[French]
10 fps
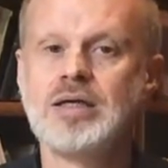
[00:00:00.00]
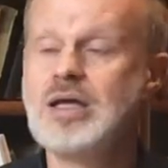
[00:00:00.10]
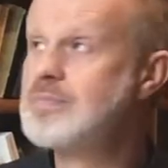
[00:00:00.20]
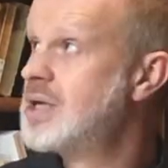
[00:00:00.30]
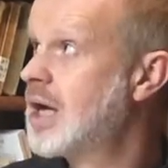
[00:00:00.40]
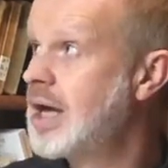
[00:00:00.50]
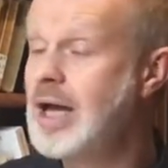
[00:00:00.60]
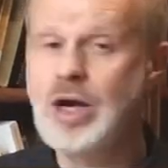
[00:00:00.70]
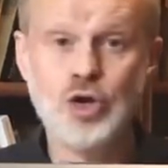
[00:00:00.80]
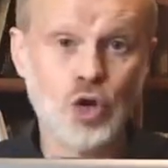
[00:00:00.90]
eh bien,
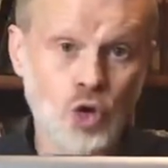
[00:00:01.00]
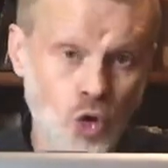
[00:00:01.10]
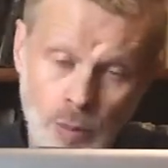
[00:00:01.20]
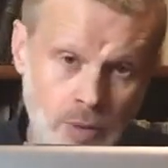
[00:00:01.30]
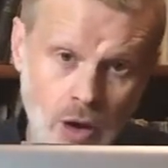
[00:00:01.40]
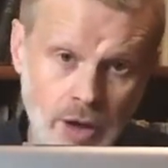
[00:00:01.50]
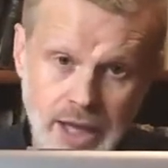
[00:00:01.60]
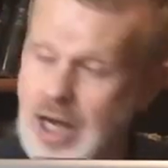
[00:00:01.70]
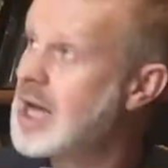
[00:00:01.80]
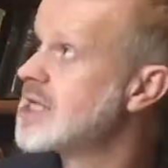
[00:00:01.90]
elle ne comprend
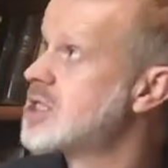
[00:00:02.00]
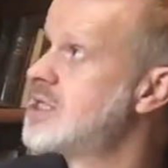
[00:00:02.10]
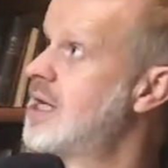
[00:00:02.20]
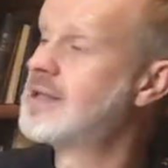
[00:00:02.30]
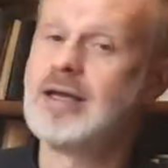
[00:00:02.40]
rien à ce qui est